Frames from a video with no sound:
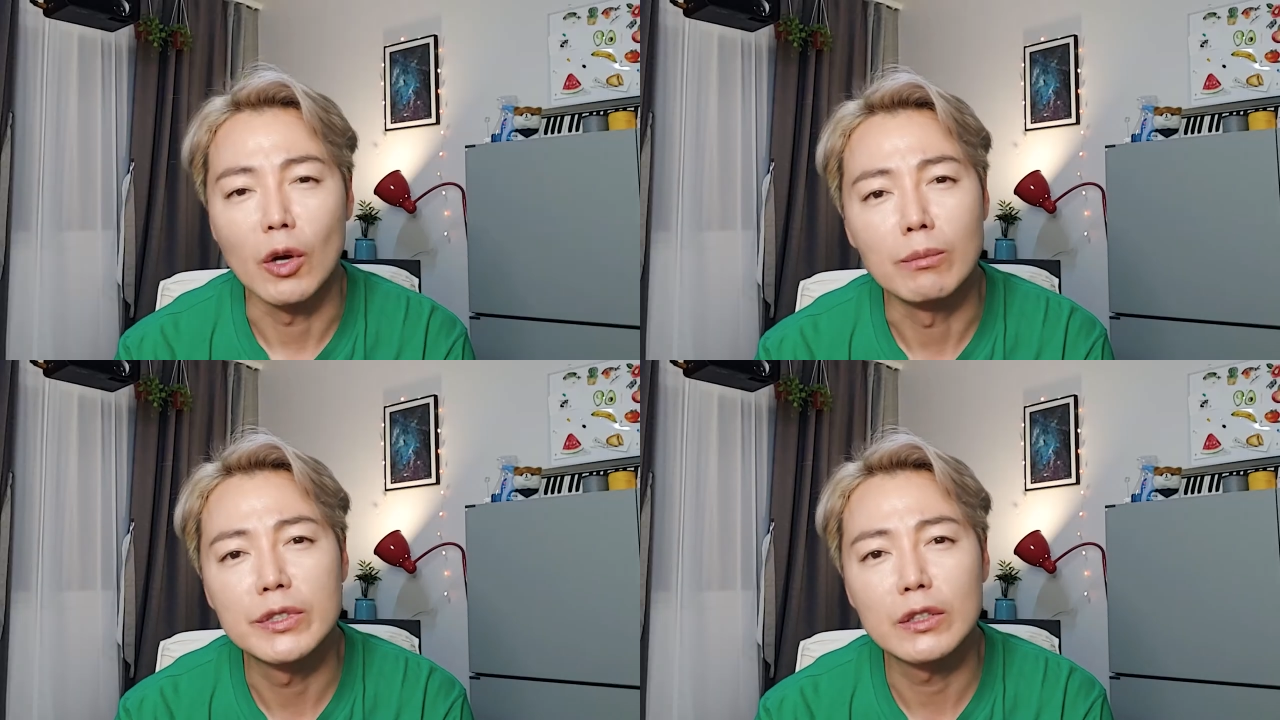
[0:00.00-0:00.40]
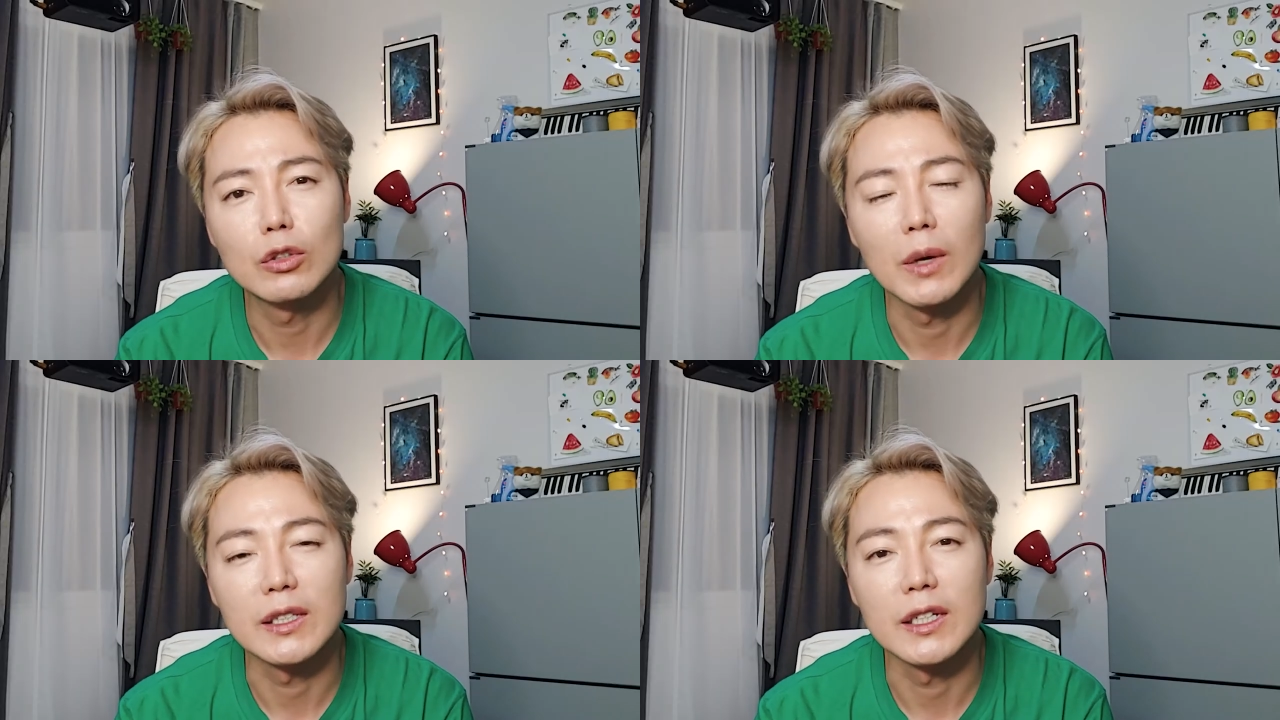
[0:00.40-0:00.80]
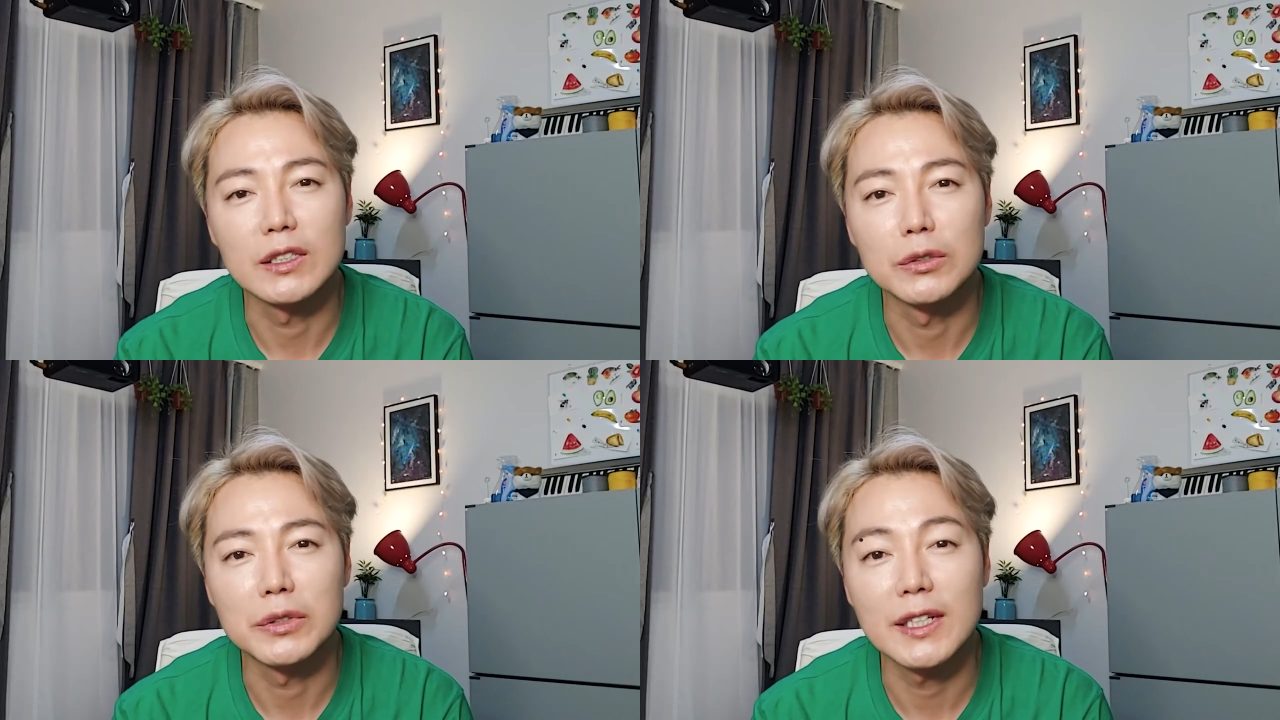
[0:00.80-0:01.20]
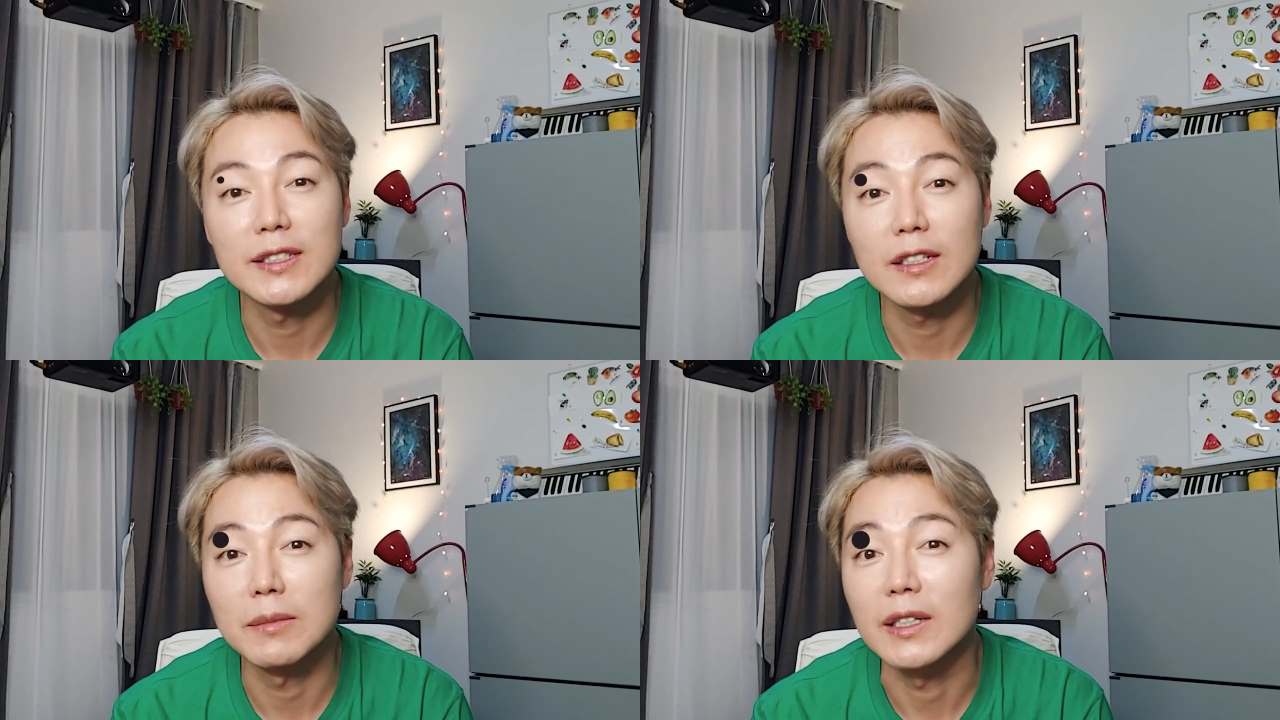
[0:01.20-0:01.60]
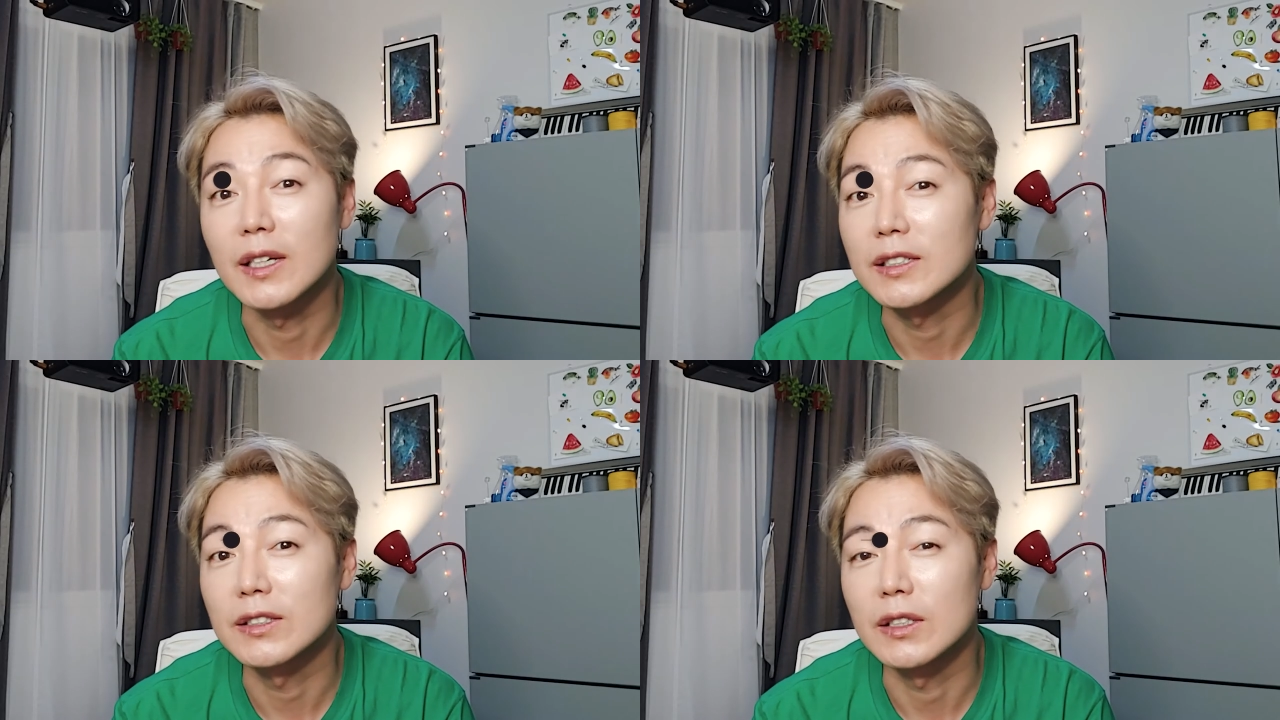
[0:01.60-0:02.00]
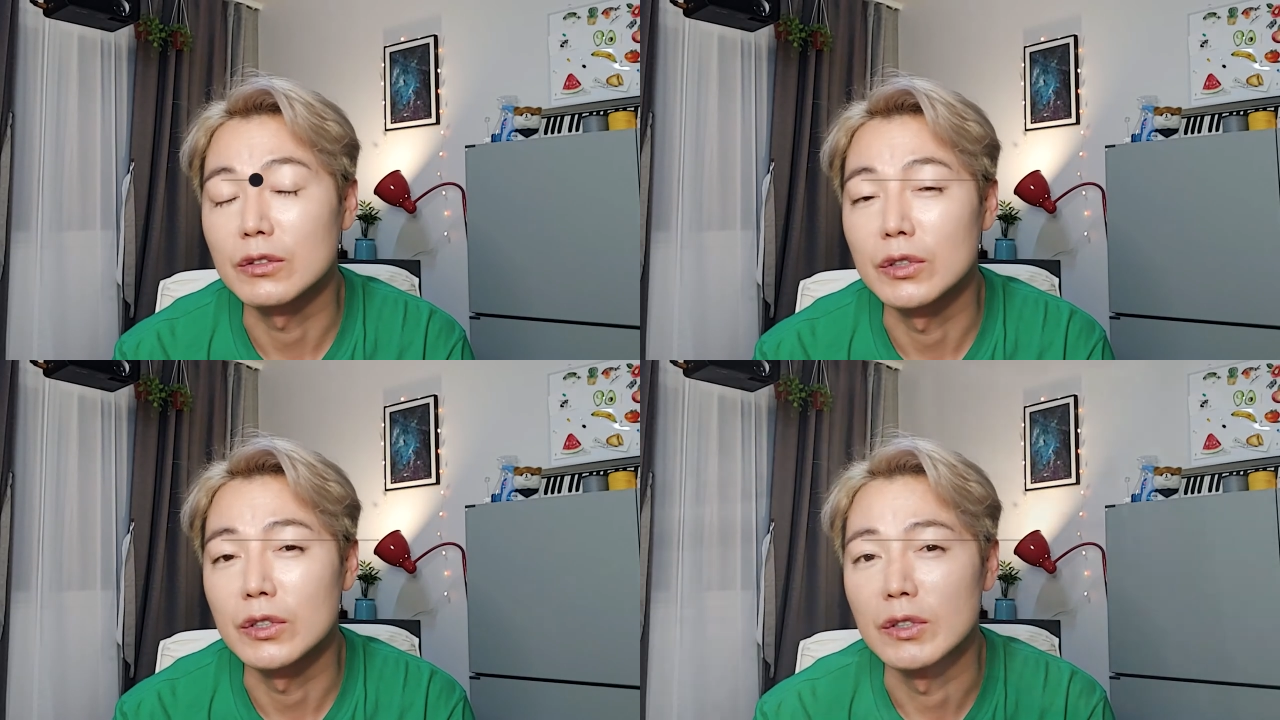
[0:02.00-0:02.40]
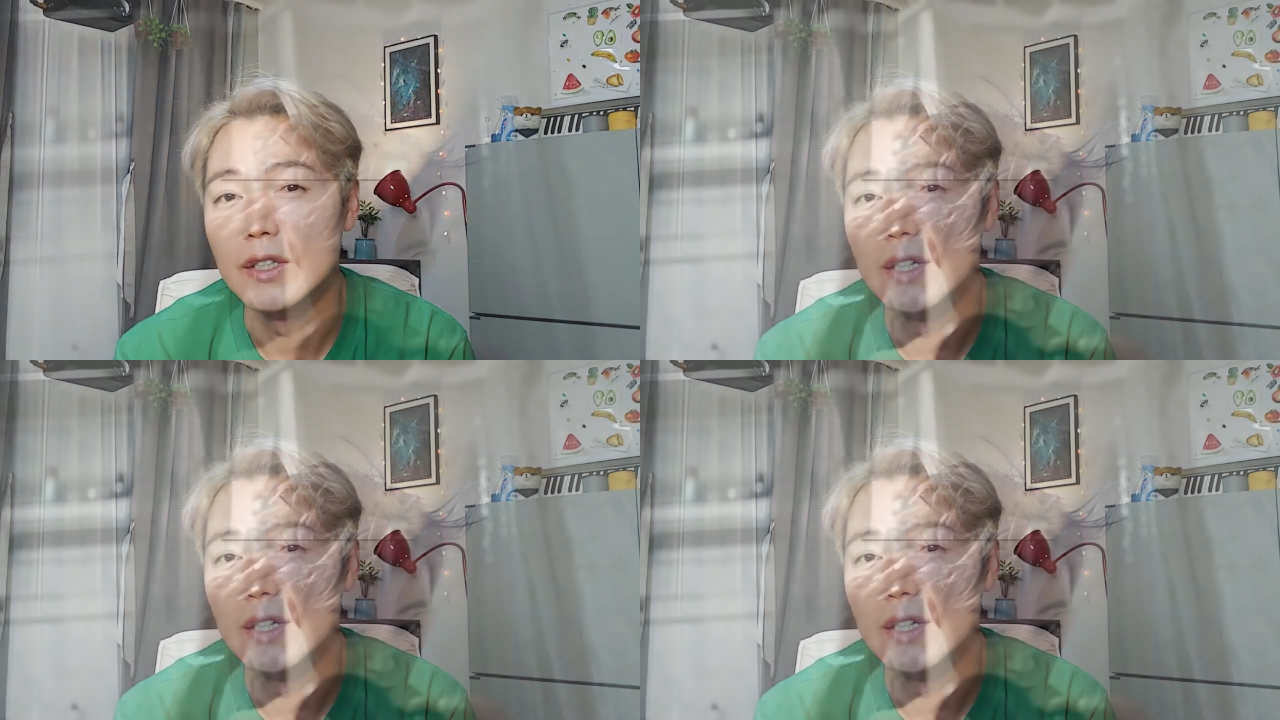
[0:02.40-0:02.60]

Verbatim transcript: 염색도 많이 하시고 탈색을 많이 하시더라고요.